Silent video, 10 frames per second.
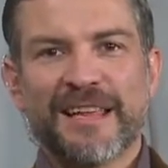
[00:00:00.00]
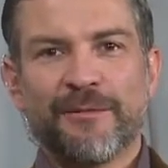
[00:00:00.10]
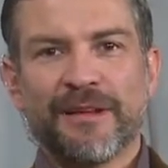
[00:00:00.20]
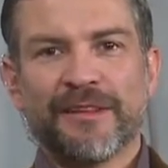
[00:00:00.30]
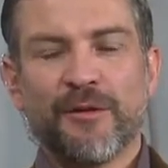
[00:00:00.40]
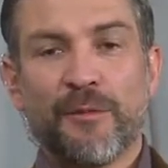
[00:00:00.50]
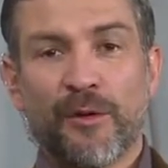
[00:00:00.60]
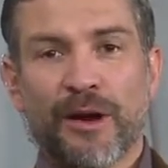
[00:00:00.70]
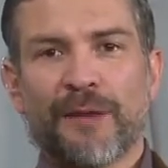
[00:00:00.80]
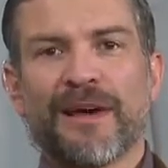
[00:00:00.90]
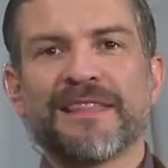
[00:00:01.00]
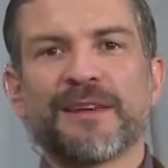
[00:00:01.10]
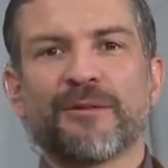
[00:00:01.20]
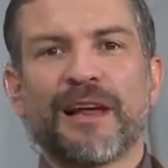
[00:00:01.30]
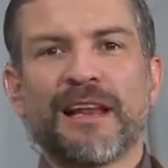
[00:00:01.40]
a Debate, un programa del
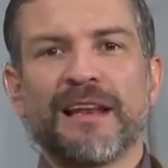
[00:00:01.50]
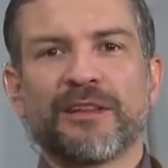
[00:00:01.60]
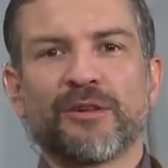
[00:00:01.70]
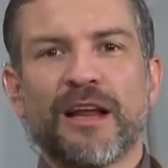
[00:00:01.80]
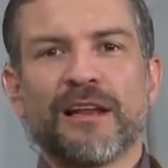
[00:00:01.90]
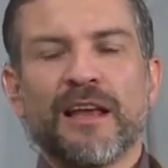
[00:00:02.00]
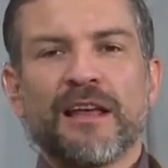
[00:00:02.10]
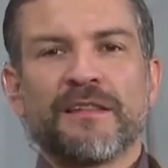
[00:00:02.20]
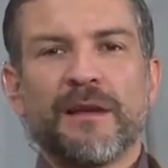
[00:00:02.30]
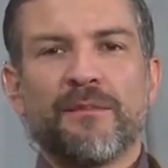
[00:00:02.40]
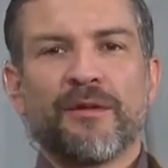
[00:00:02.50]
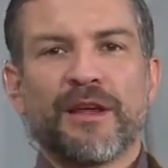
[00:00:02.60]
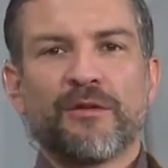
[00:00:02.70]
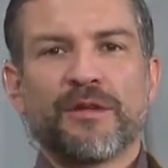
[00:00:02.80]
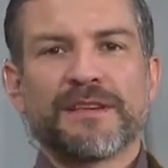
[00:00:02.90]
Tribunal Electoral del
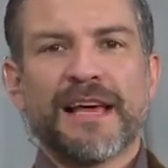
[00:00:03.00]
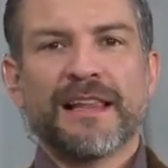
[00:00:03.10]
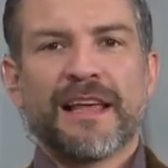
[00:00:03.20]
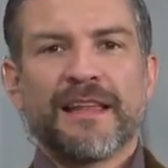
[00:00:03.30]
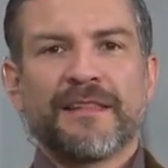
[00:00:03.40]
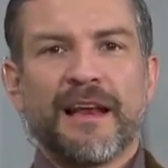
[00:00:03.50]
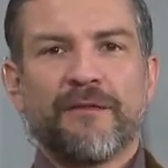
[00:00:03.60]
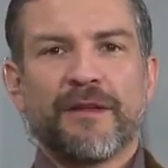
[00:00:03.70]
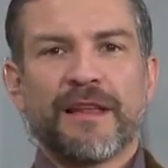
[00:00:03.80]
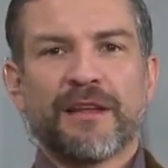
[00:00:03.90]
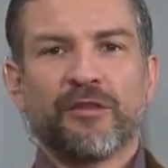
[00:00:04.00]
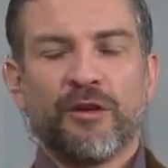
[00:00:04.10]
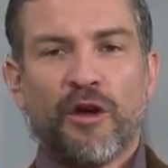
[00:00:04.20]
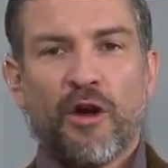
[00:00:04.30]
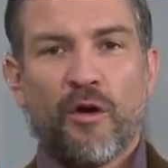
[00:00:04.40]
Poder Judicial de la
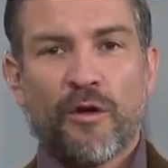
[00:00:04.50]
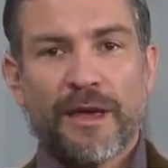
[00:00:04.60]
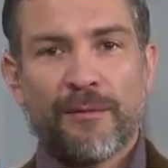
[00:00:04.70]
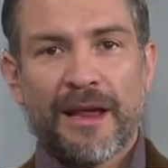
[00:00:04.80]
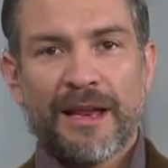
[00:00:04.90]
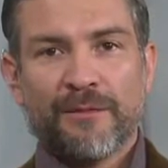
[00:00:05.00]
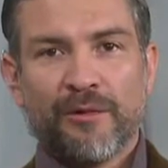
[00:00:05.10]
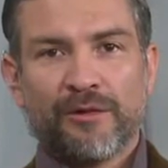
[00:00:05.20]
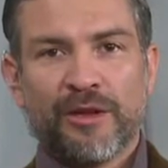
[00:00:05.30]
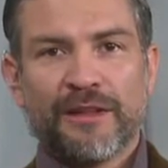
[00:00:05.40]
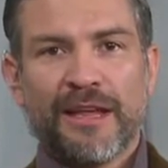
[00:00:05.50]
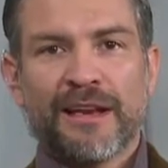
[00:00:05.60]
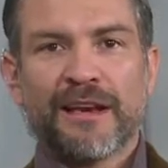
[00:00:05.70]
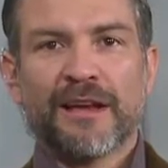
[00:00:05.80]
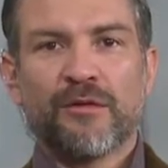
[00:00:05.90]
Federación. Hoy hablaremos
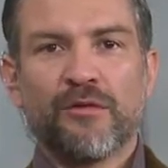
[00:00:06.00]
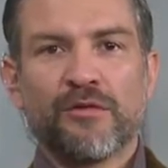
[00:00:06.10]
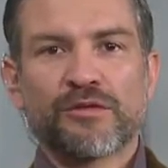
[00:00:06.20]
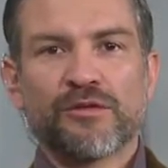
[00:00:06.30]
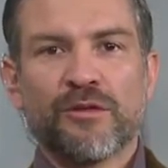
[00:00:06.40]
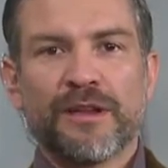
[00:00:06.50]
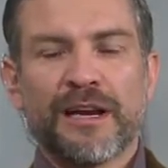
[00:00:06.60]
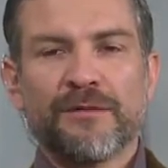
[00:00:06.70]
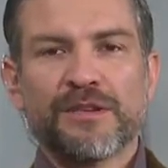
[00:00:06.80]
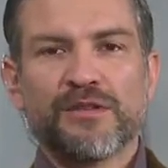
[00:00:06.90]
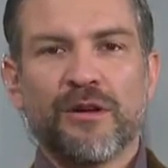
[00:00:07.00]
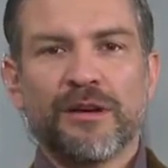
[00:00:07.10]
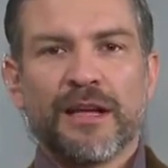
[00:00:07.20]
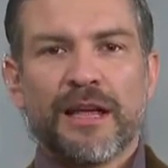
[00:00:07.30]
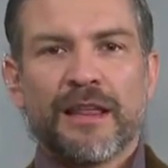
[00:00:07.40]
del recurso de
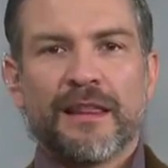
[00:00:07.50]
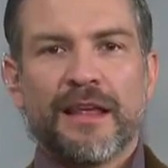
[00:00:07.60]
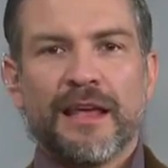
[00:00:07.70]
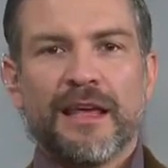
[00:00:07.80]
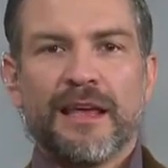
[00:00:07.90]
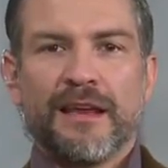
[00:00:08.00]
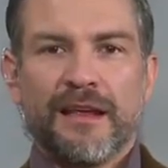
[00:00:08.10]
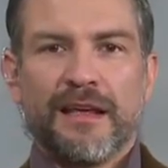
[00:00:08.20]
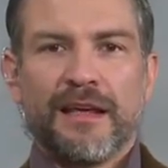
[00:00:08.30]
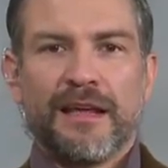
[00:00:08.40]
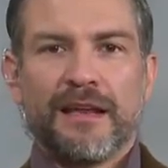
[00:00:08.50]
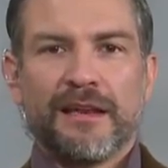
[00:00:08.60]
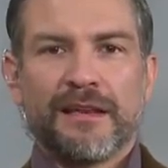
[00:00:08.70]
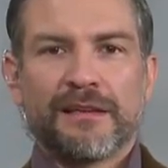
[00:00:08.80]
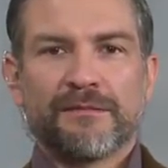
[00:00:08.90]
revisión del de eh,
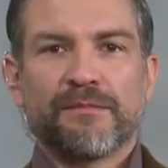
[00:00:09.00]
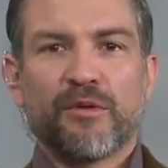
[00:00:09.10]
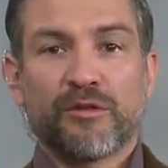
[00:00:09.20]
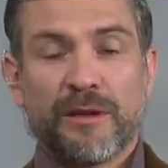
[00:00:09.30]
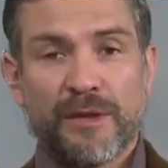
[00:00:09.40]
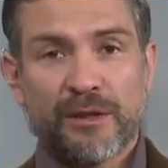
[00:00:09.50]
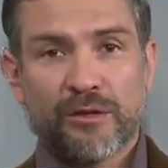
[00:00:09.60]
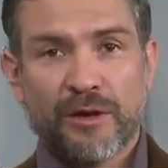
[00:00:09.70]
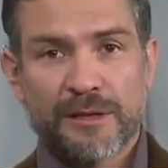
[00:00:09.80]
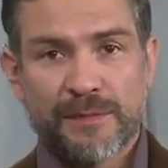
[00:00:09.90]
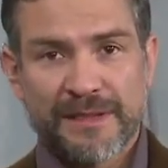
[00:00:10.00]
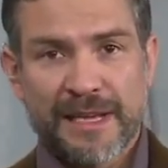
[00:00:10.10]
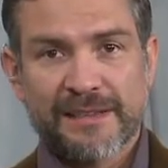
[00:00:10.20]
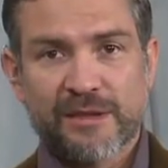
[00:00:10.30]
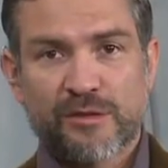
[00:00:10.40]
el procedimiento
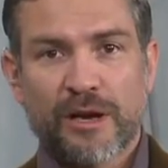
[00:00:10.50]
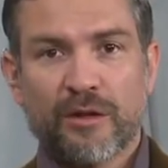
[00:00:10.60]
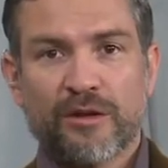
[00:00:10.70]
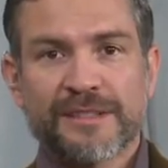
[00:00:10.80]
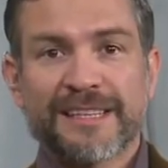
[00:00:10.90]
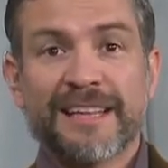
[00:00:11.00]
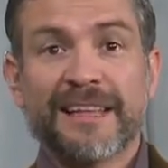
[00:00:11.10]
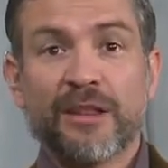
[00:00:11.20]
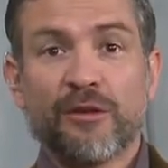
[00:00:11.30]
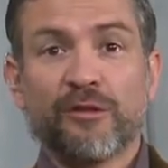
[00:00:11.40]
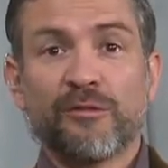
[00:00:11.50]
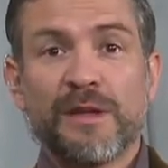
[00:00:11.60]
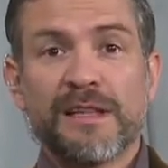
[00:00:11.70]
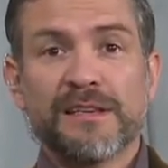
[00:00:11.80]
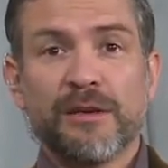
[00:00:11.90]
especial sancionador
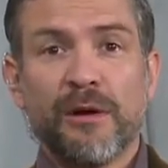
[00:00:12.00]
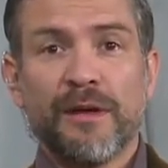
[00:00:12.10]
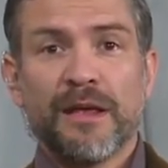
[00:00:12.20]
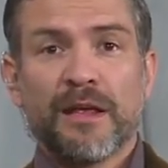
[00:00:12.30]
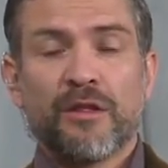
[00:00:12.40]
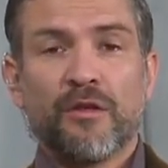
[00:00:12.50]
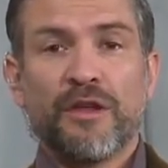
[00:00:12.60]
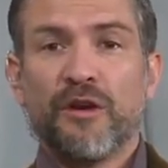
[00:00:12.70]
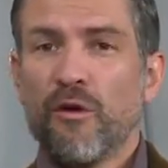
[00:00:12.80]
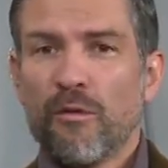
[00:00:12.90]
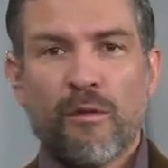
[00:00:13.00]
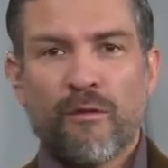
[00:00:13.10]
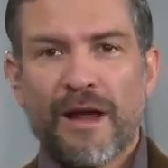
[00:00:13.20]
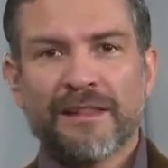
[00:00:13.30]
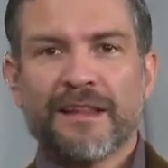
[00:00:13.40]
72-2019, donde no hubo
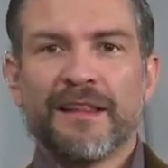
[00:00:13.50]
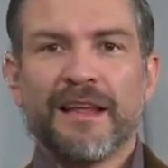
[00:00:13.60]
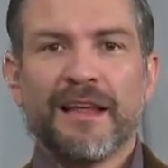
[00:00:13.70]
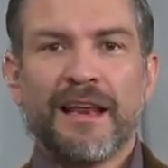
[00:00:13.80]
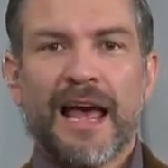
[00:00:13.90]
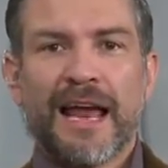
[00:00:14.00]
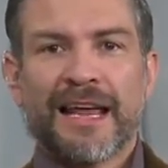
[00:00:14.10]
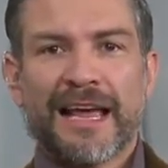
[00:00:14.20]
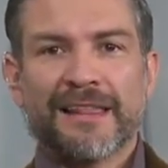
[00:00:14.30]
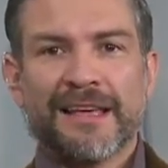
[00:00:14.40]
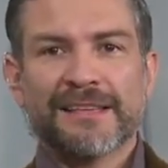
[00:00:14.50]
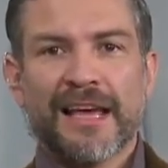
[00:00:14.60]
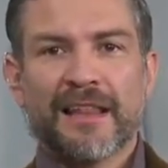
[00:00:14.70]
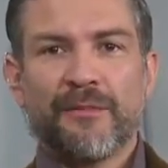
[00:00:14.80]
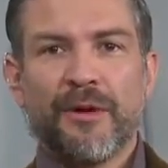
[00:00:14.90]
falta de la
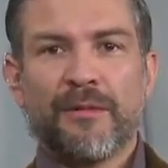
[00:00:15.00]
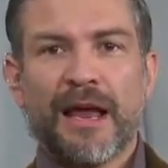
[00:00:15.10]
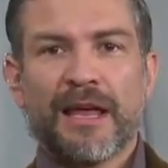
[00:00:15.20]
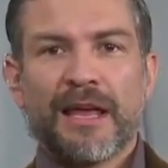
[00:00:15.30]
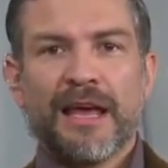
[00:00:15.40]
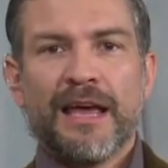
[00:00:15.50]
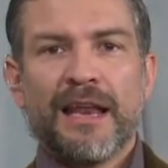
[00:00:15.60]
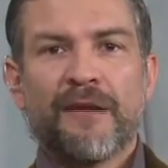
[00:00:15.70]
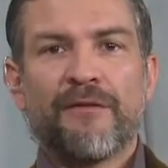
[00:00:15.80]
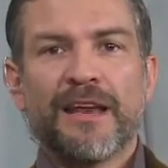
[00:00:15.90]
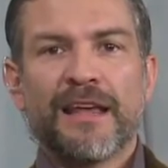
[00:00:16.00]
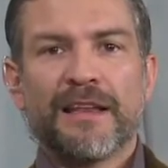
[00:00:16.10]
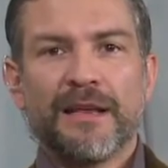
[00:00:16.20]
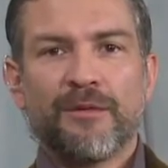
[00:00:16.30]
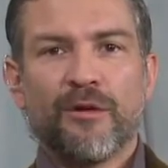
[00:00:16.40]
alcaldesa de Puebla en la Feria
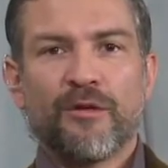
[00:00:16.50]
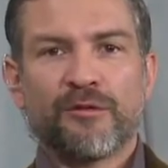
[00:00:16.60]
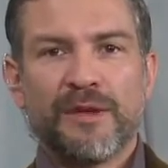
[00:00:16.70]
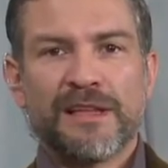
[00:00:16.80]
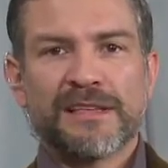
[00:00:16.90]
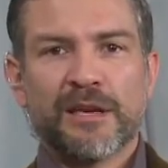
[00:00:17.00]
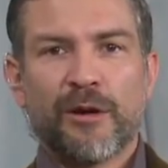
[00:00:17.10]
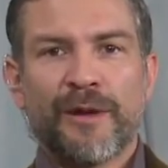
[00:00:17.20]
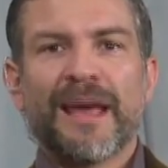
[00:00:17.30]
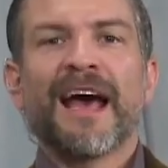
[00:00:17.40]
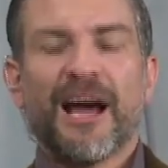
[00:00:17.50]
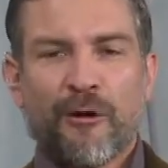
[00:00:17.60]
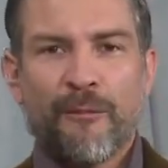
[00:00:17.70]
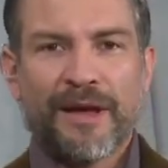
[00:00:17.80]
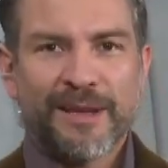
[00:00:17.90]
del Libro 2019.
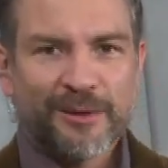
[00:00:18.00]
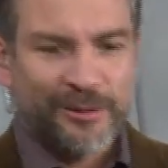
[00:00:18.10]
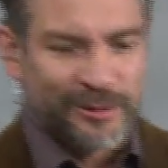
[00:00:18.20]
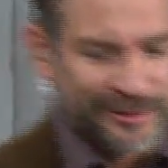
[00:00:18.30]
Acompáñenos.